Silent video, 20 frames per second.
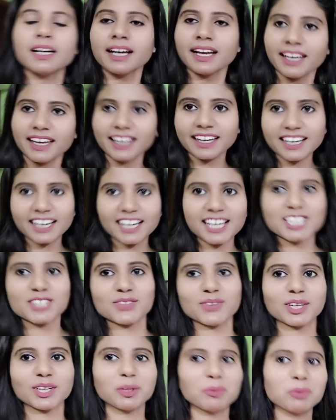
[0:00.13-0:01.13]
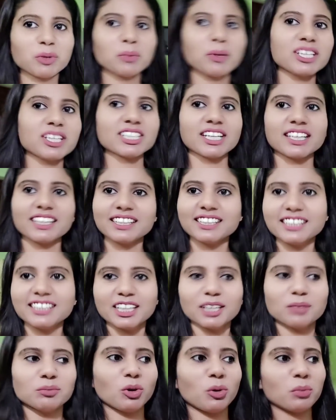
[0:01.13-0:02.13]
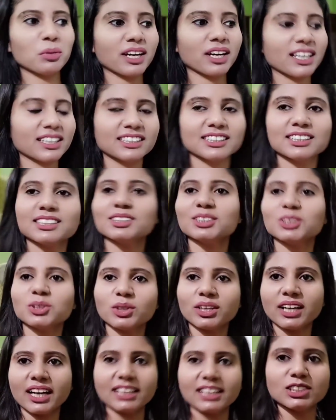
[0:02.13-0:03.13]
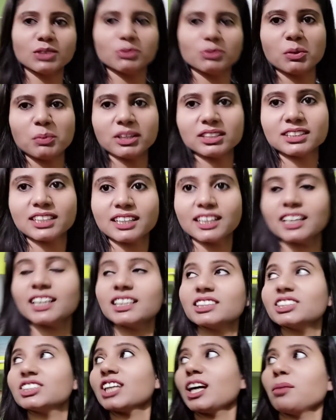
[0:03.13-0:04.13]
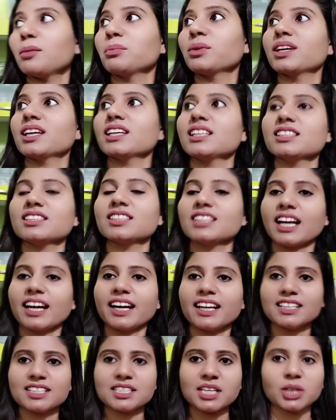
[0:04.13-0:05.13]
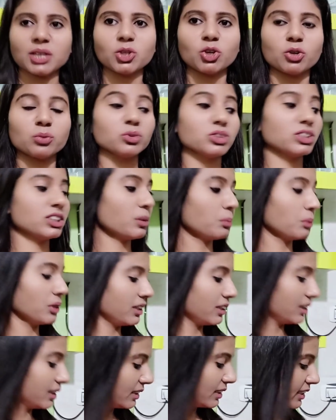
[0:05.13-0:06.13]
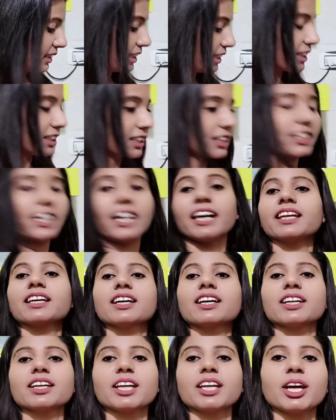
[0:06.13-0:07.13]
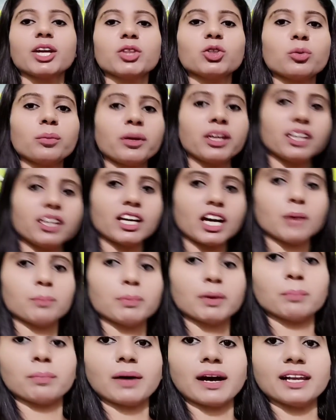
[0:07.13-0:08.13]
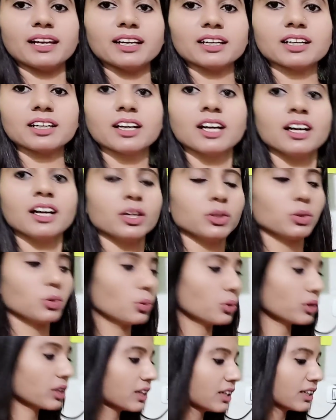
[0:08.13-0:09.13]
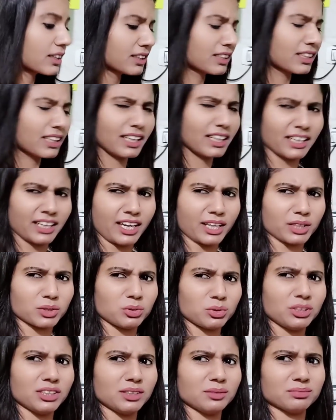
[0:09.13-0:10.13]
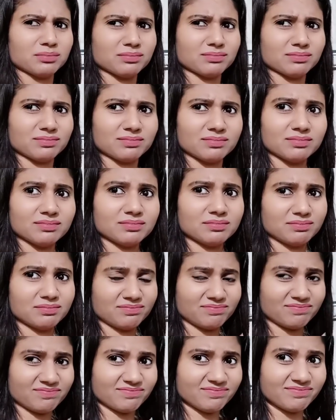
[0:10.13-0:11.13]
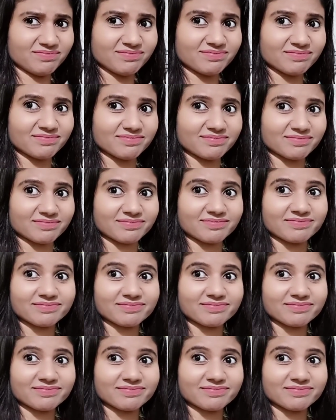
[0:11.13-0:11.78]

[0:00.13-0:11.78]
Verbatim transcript: हे गाइस वेलकम टू माय चैनल इंडियन मॉम कैंजन सो गाइस अभी बज रहे हैं शाम के साढ़े सात और मुझे अभी डिनर की तैयारी करनी है तो मैंने यहाँ पर पालक तोड़ के रख दिया है एक्चुअली hmm.